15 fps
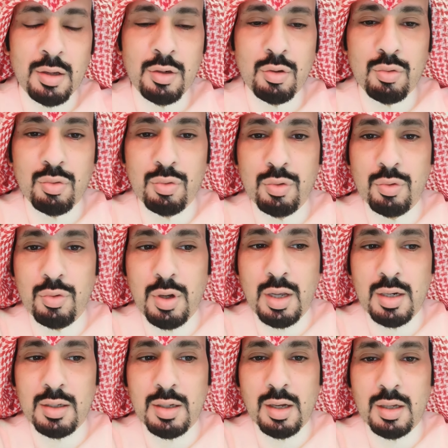أن يكون
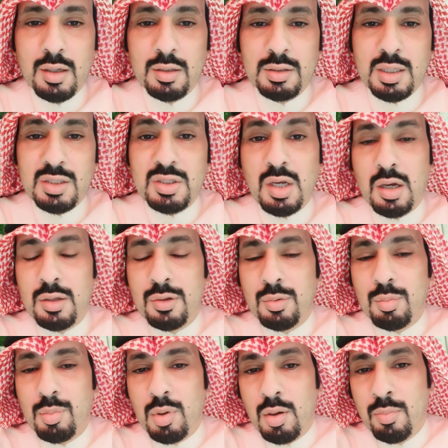هنالك
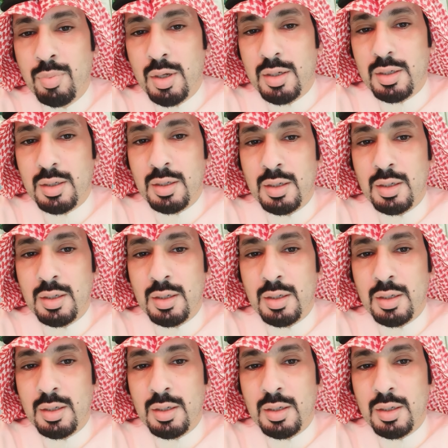تصادم بين